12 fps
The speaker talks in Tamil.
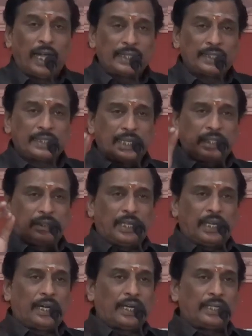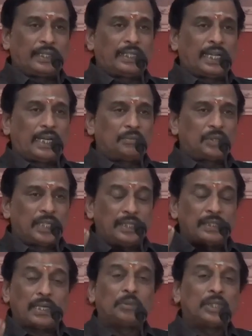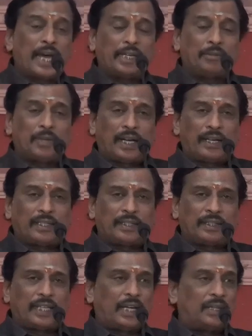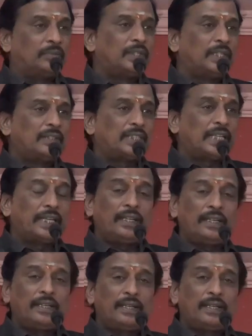அரசியலாக இருந்தாலும் சரி சமுதாயமாக இருந்தாலும் சரி